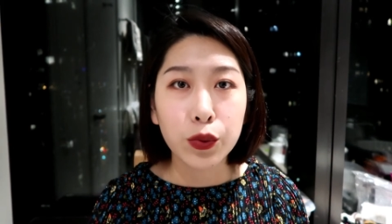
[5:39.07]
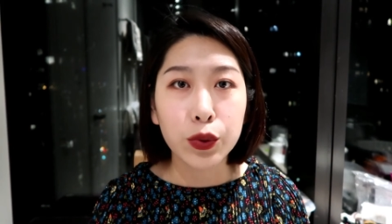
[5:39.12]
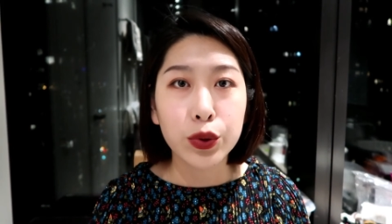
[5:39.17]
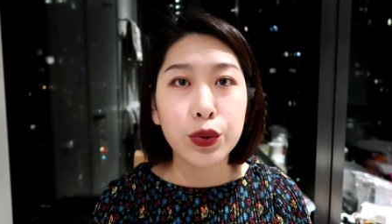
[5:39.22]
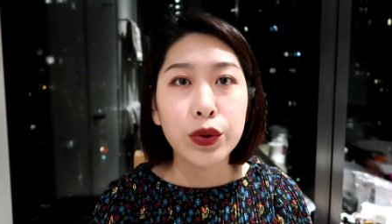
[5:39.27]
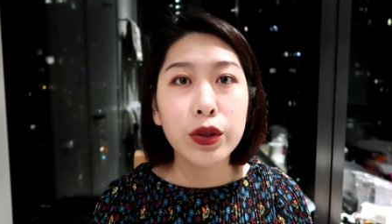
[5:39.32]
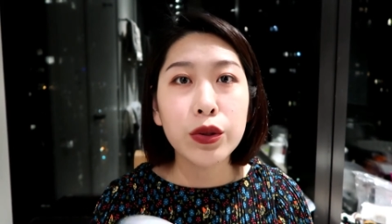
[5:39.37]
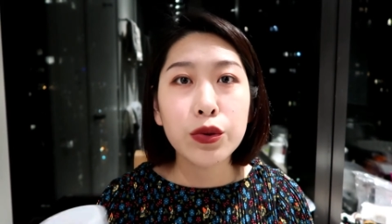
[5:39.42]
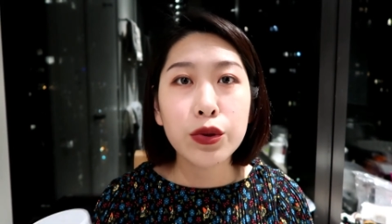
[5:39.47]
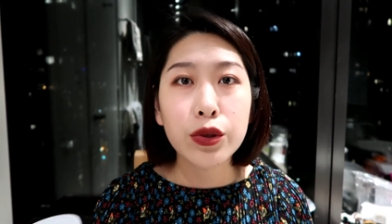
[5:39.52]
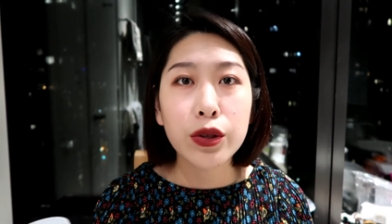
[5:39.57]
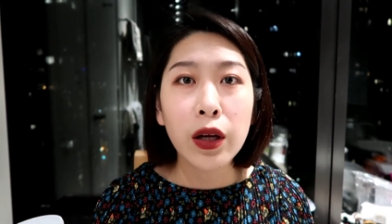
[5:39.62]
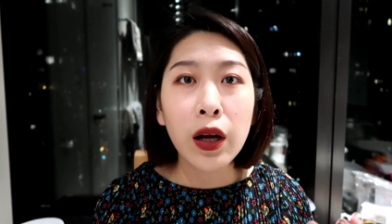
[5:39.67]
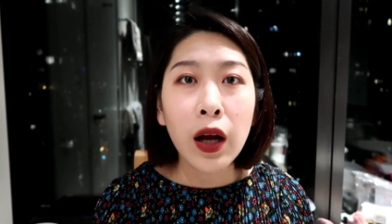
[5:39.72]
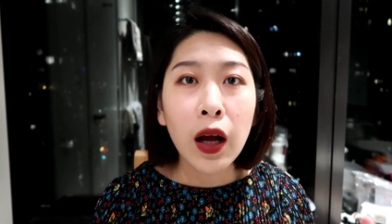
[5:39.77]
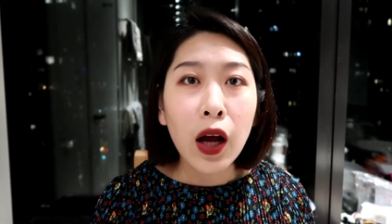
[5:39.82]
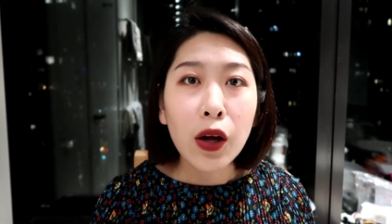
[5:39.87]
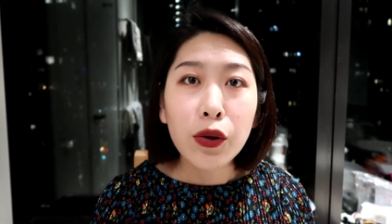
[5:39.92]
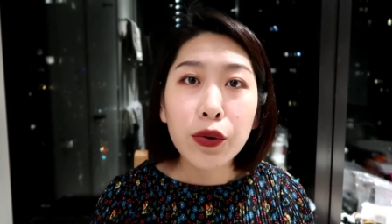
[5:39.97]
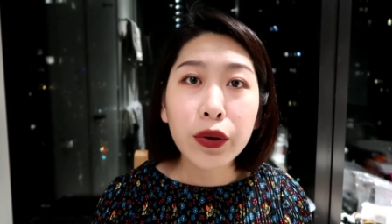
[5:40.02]
我觉得就是
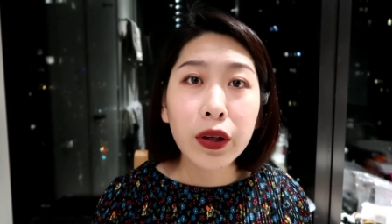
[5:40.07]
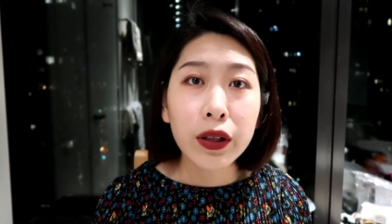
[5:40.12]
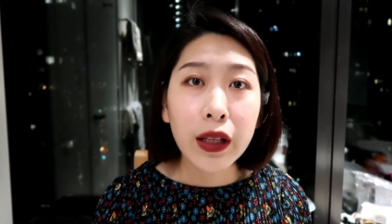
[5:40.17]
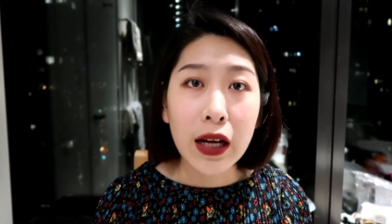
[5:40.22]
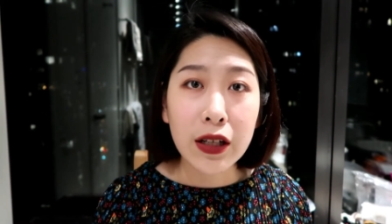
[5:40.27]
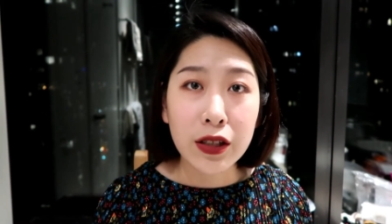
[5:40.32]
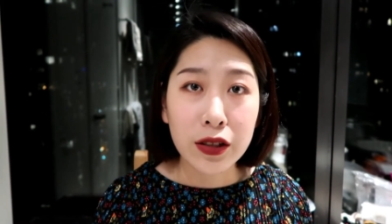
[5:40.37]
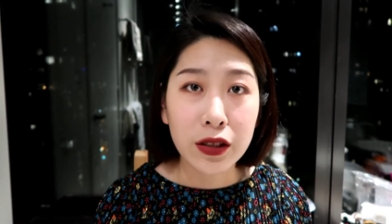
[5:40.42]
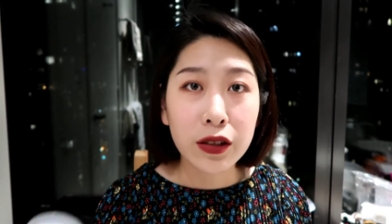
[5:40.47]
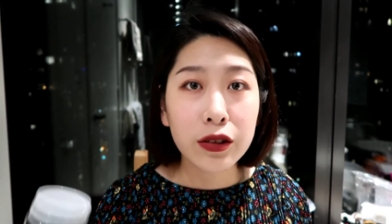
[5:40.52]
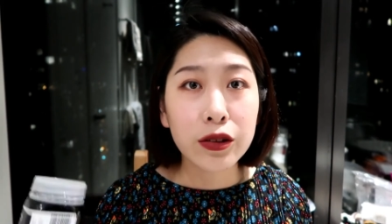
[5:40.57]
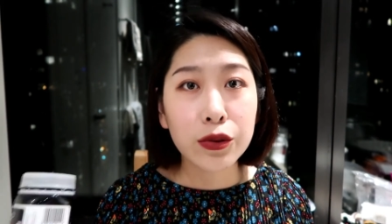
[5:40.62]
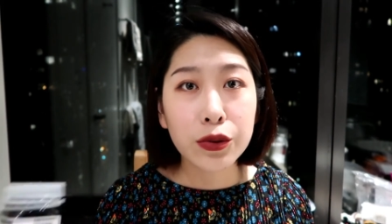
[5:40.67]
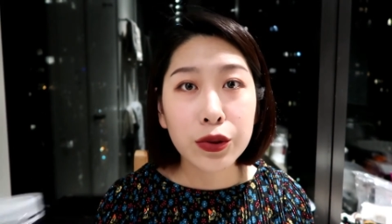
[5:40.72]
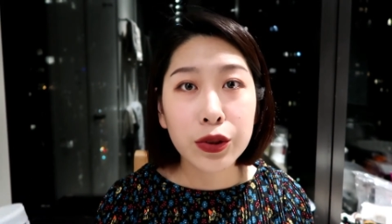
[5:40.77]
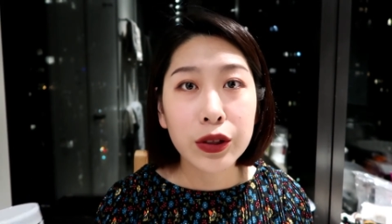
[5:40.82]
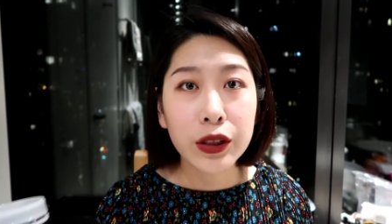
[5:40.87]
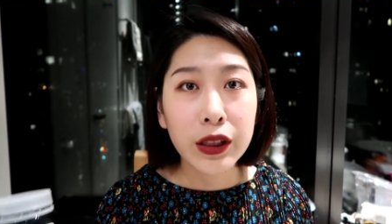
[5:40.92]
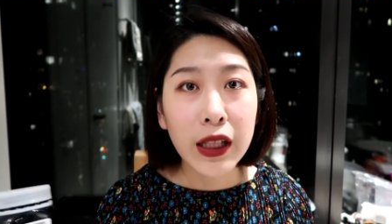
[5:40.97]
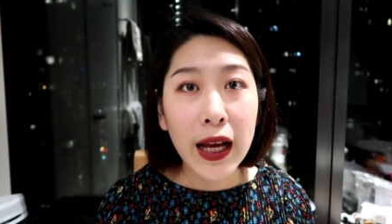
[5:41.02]
因为要打折，就
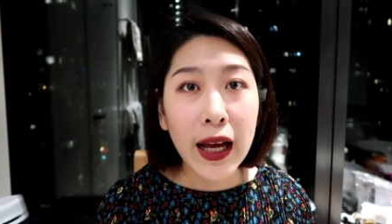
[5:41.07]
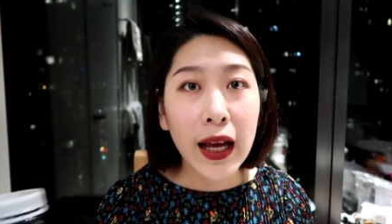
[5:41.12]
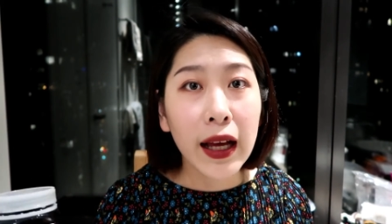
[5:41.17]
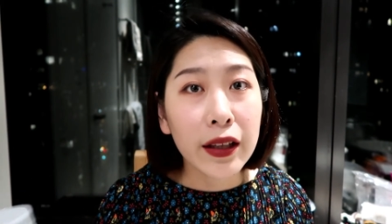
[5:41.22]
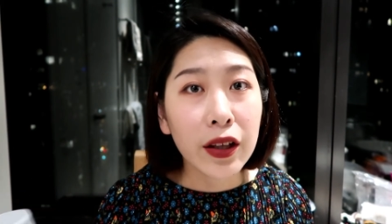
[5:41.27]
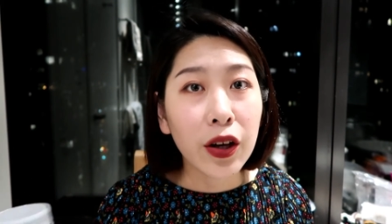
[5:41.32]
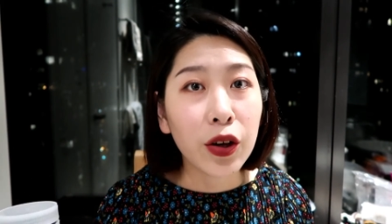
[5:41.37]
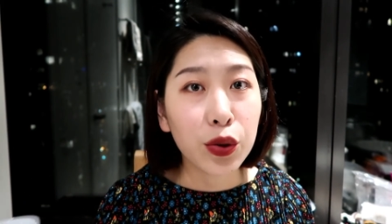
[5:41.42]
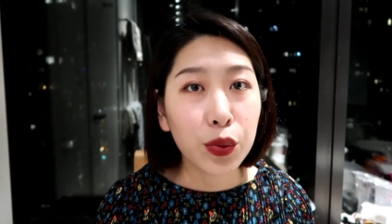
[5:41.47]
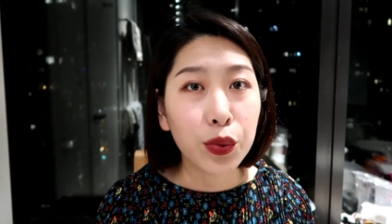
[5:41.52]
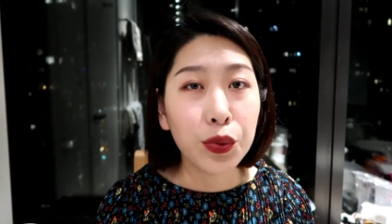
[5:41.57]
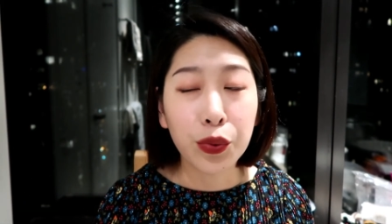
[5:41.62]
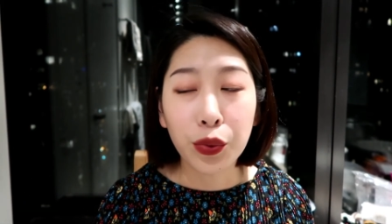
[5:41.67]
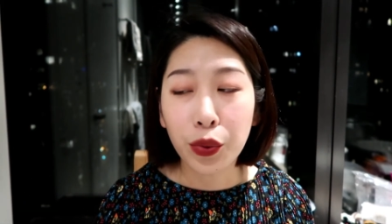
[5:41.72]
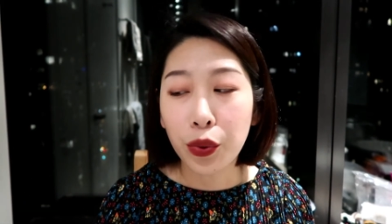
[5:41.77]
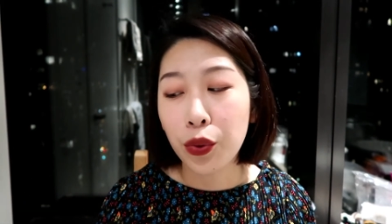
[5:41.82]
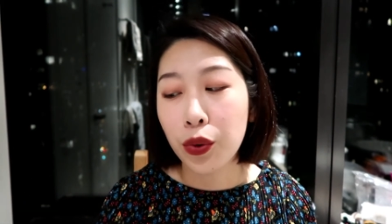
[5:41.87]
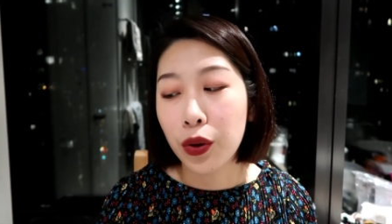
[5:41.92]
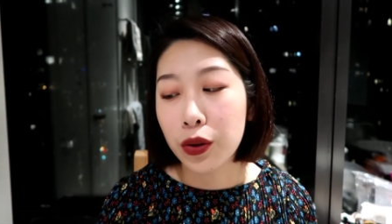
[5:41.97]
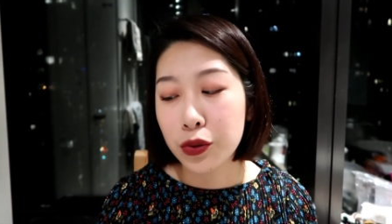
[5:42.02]
是大家一定要囤
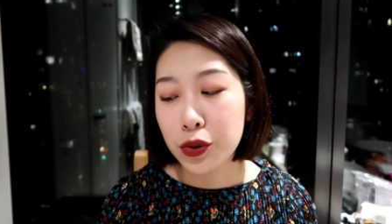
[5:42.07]
货，